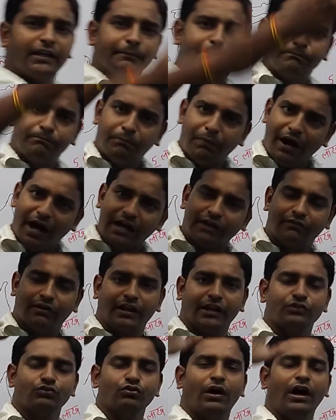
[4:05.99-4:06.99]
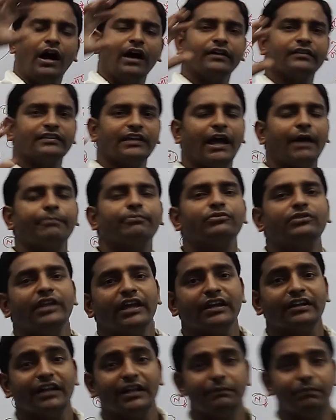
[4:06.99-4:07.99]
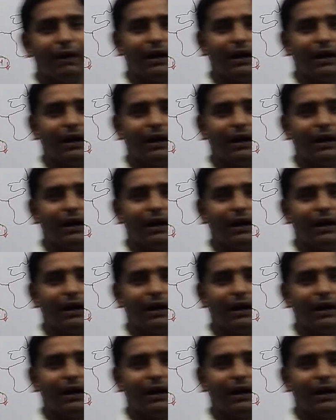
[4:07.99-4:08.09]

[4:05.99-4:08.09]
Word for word: के पार वाला जो आंख से आप देख नहीं